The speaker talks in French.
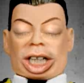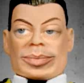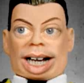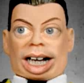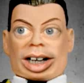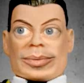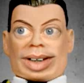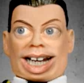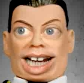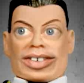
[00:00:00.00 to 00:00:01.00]
de bord
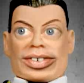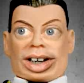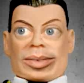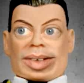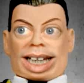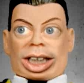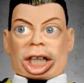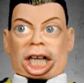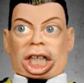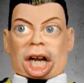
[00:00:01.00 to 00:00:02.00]
m'a informé
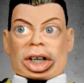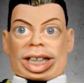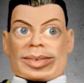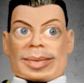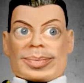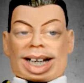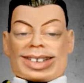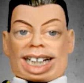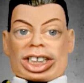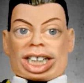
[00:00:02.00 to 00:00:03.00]
que l'un de mes
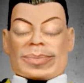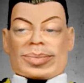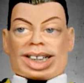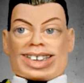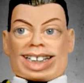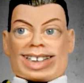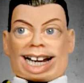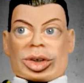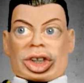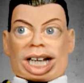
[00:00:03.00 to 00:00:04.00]
passagers
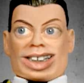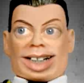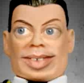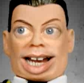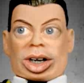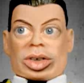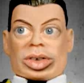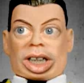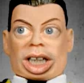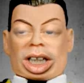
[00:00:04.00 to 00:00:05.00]
possédait une lime
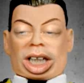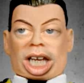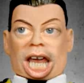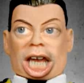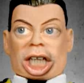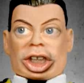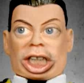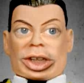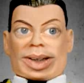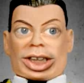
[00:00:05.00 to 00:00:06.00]
je
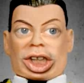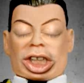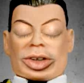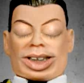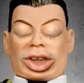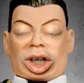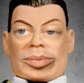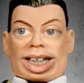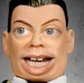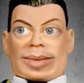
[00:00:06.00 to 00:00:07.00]
suis tout de suite
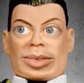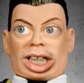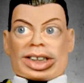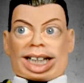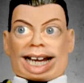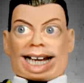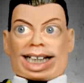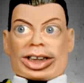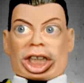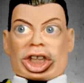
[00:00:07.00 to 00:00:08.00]
tombé en mode
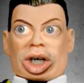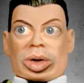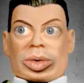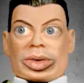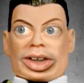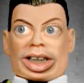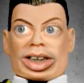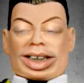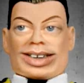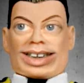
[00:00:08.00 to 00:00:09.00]
alerte jaune,
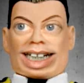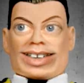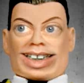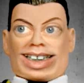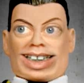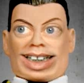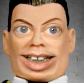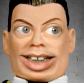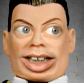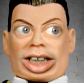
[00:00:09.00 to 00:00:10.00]
c'est-à-dire
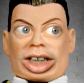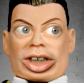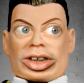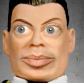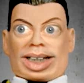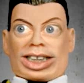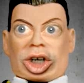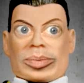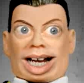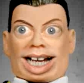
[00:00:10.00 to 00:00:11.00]
ne
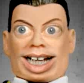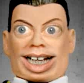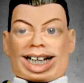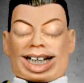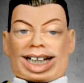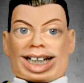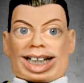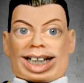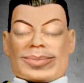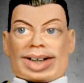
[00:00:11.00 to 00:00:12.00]
paniquons pas,
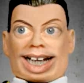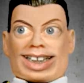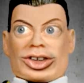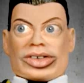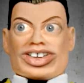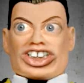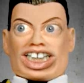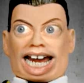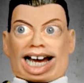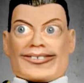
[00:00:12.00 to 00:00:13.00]
mais restons
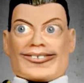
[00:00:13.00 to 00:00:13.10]
vigilants.